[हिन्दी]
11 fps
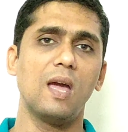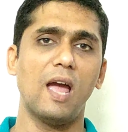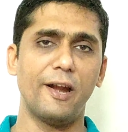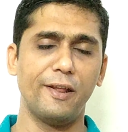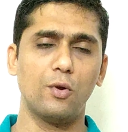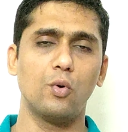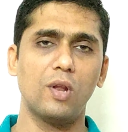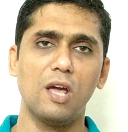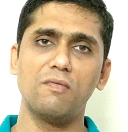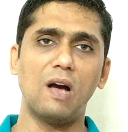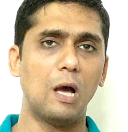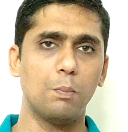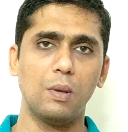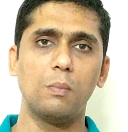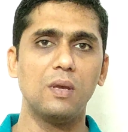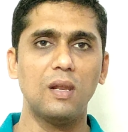हेडेक हो रहा है वहाँ पर
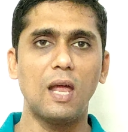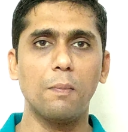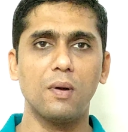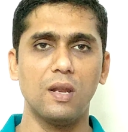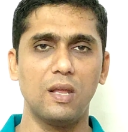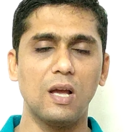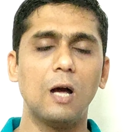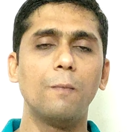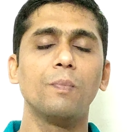भी लाभ करेगा